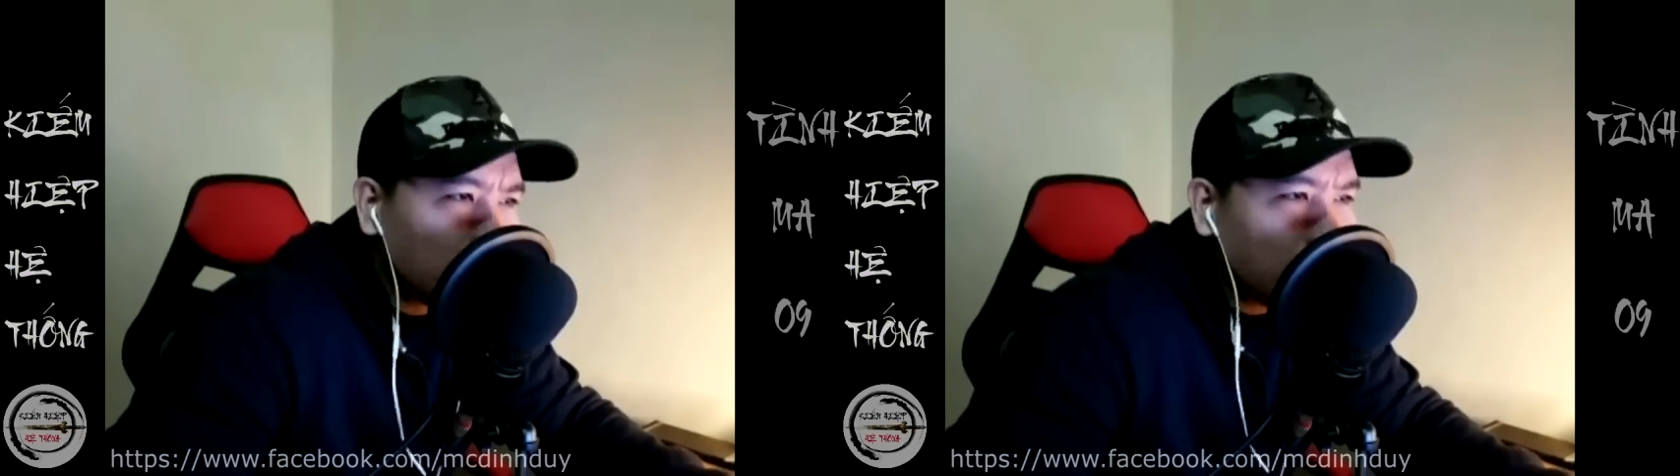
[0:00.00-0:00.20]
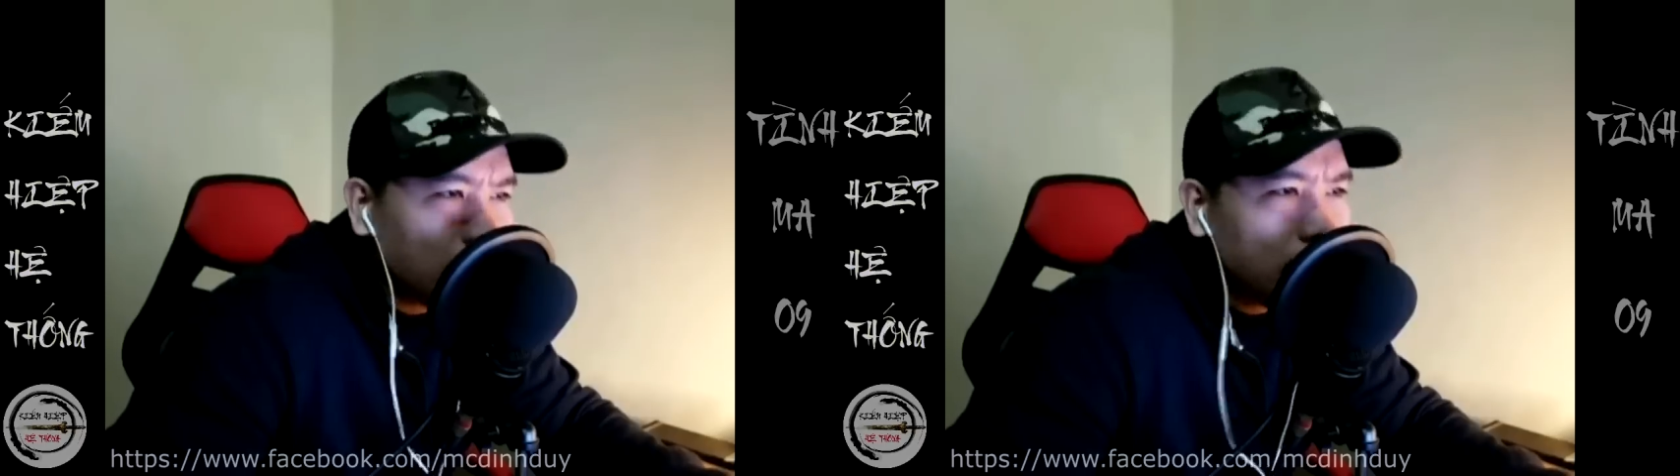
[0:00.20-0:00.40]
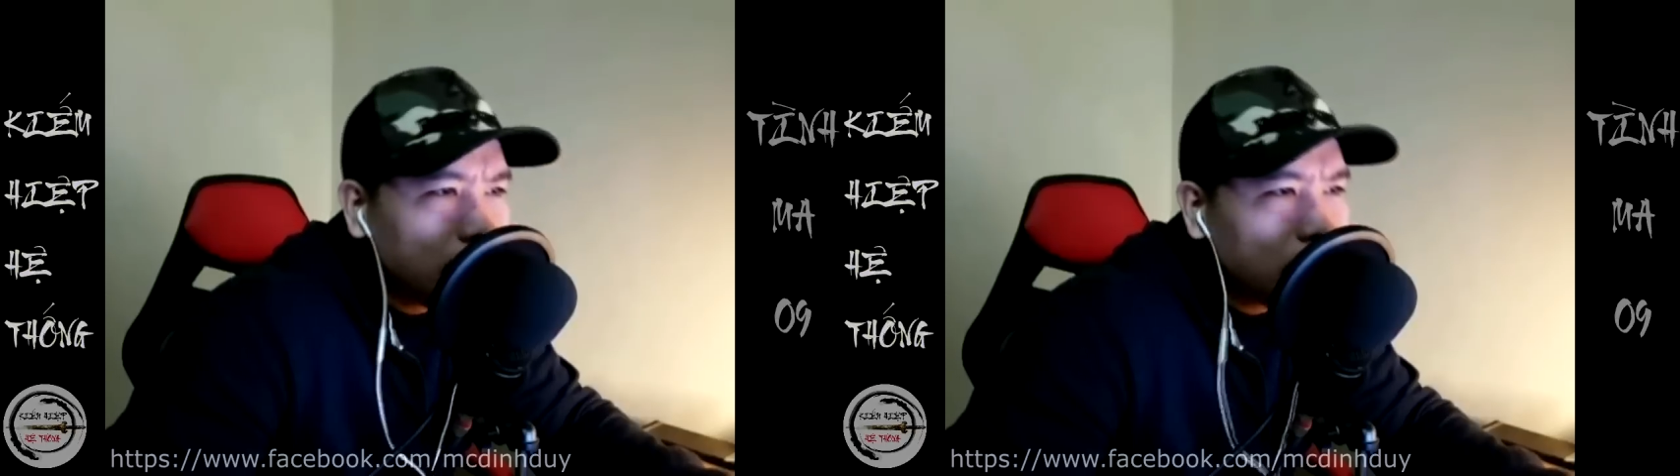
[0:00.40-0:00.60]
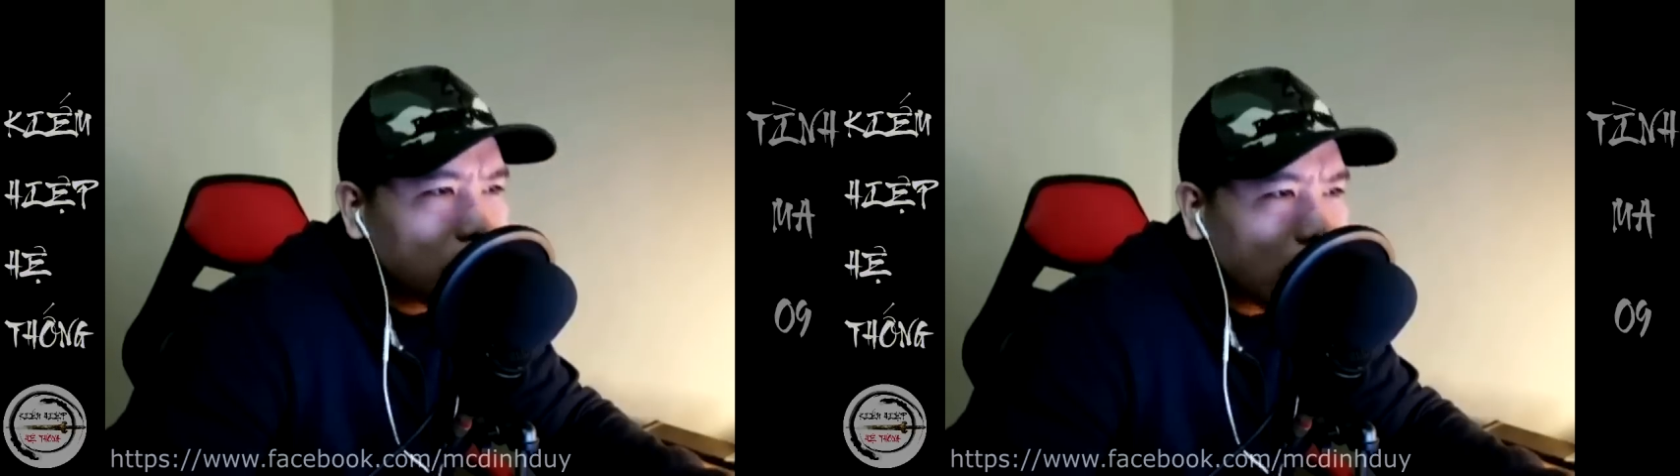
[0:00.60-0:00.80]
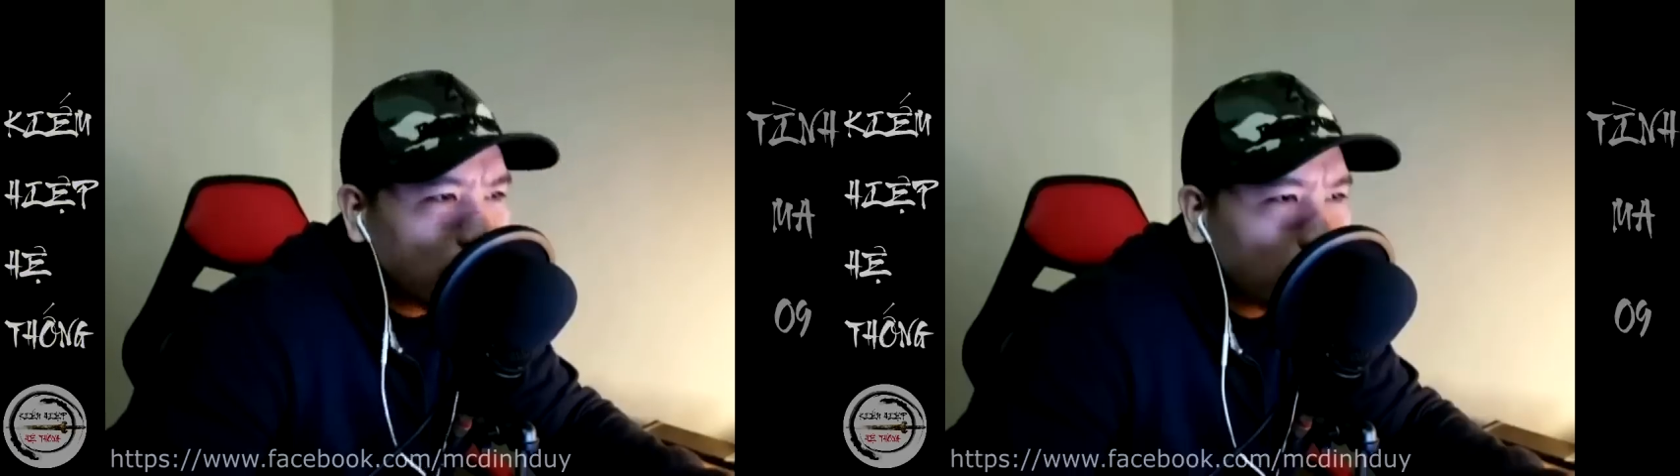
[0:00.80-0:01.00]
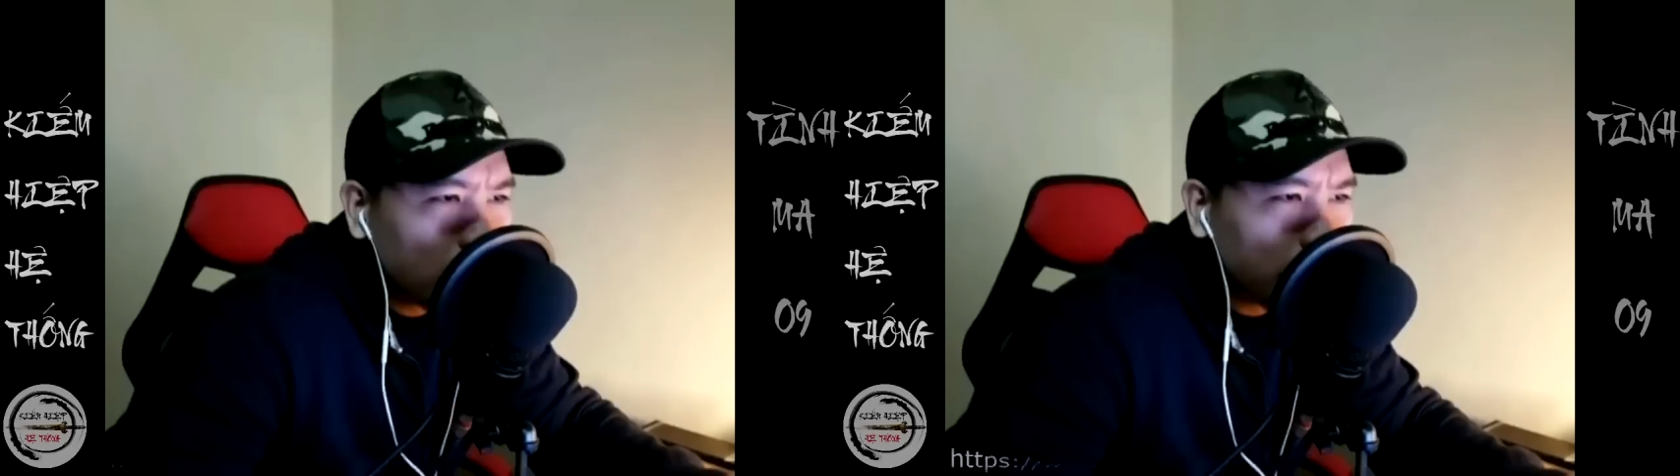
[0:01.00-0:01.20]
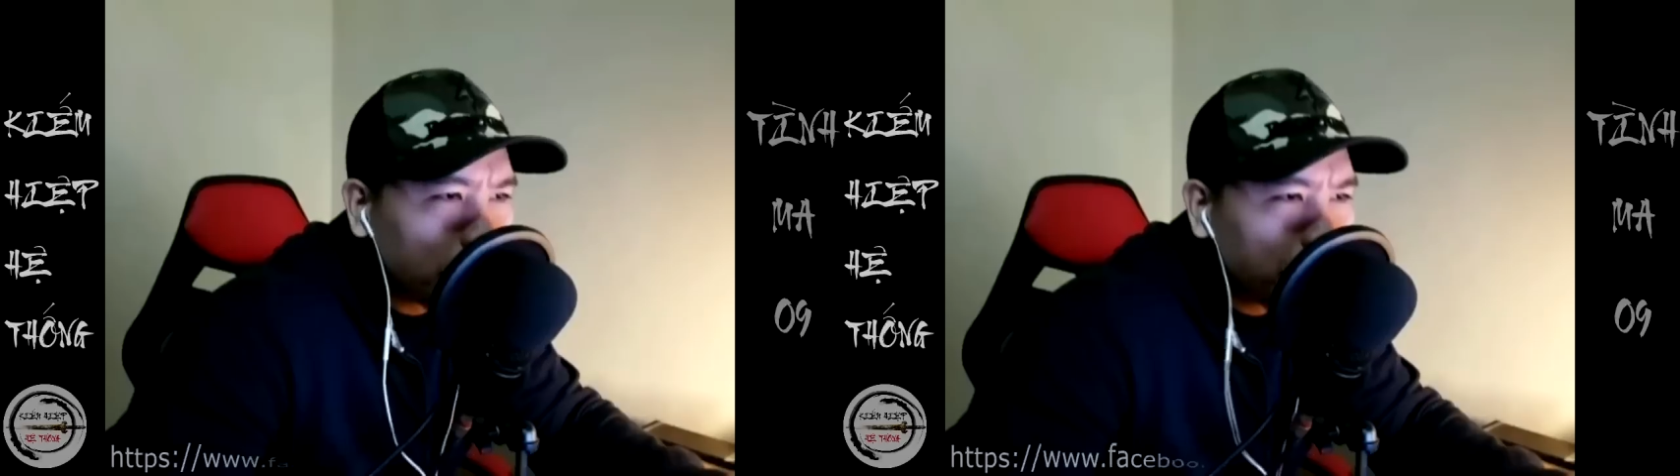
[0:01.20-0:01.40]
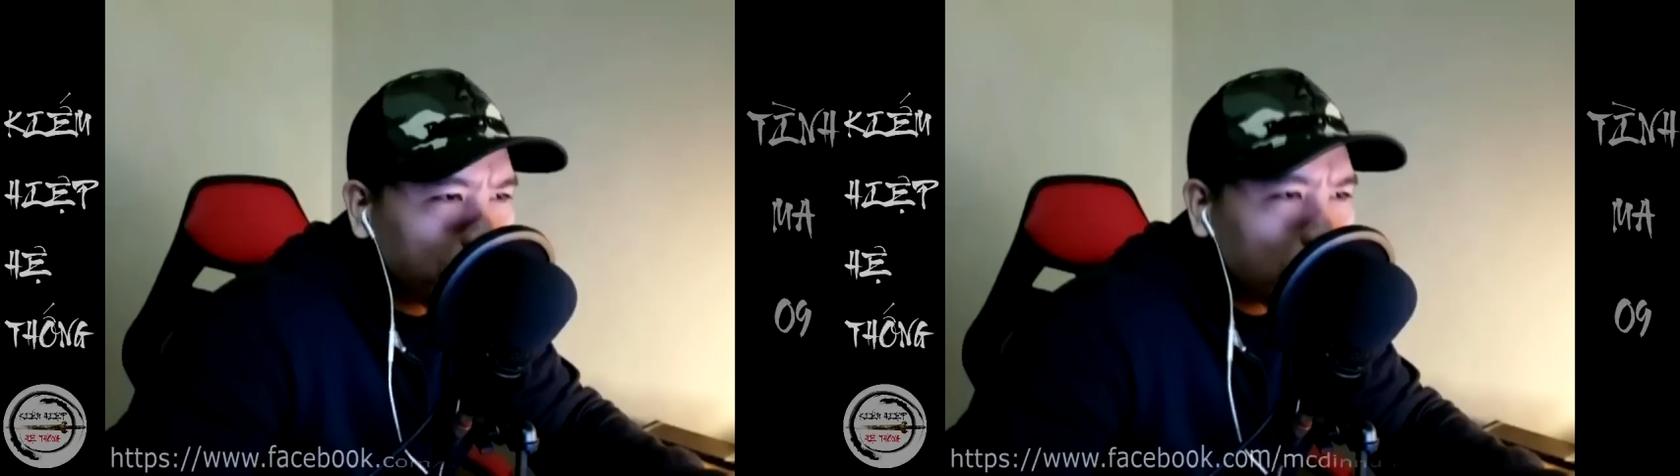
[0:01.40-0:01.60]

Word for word: tay nói: "Thiếu hiệp